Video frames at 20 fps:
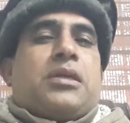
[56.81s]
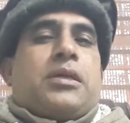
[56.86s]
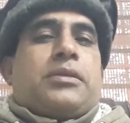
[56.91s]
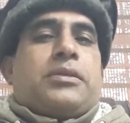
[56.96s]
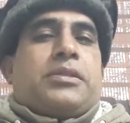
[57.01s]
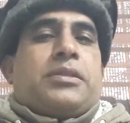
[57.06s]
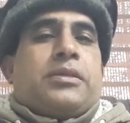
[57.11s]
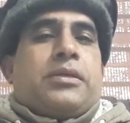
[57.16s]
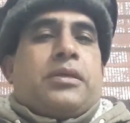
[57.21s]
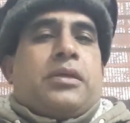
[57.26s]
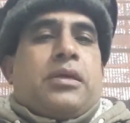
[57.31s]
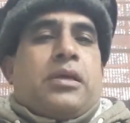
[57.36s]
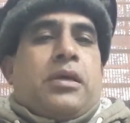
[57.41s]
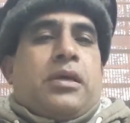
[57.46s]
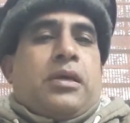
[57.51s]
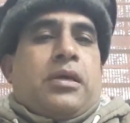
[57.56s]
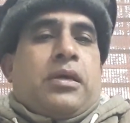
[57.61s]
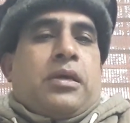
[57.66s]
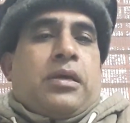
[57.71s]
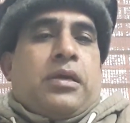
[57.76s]
साथ
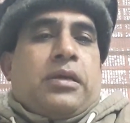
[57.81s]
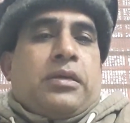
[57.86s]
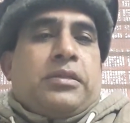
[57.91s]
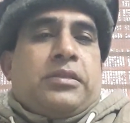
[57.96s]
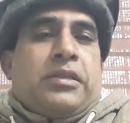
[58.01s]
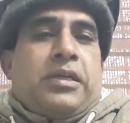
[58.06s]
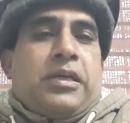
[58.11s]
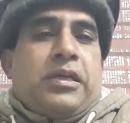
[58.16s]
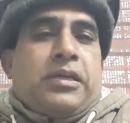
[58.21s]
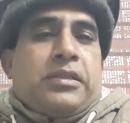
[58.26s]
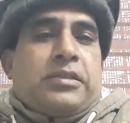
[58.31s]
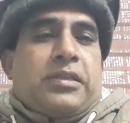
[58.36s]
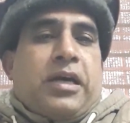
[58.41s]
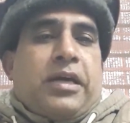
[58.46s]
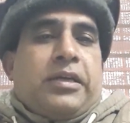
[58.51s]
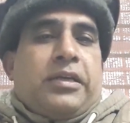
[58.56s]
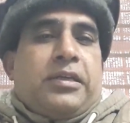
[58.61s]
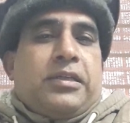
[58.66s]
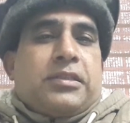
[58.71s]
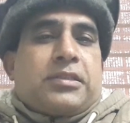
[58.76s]
ये
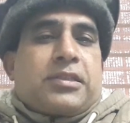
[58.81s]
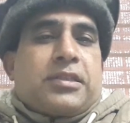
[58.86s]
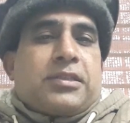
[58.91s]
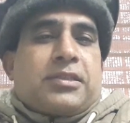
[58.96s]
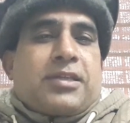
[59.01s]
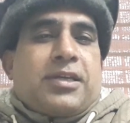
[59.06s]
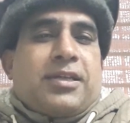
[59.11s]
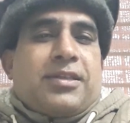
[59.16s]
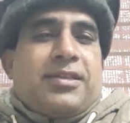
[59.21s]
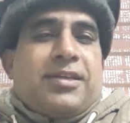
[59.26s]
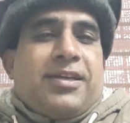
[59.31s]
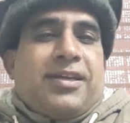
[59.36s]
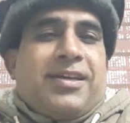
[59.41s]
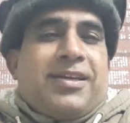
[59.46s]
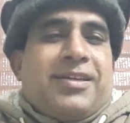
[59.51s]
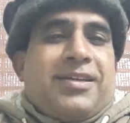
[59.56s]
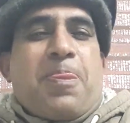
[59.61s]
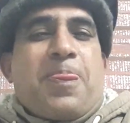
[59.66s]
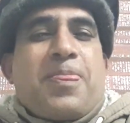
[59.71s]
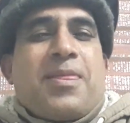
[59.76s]
सारी डिस्कस करते हैं